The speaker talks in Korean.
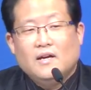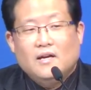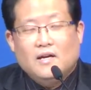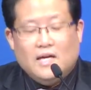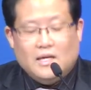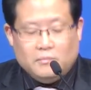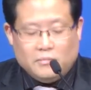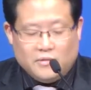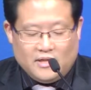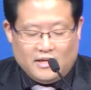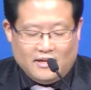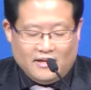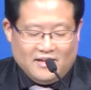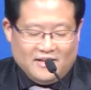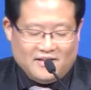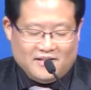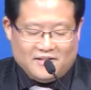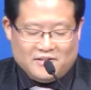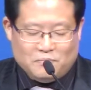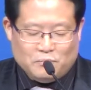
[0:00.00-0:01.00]

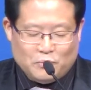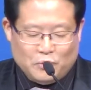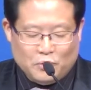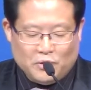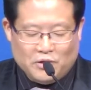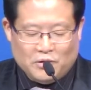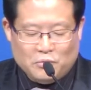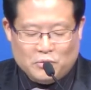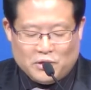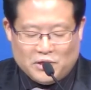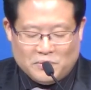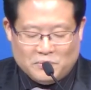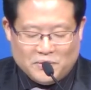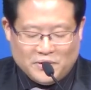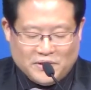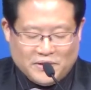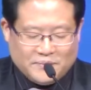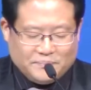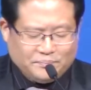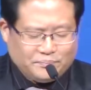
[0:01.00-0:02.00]
함께 보기를
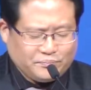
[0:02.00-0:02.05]
원합니다.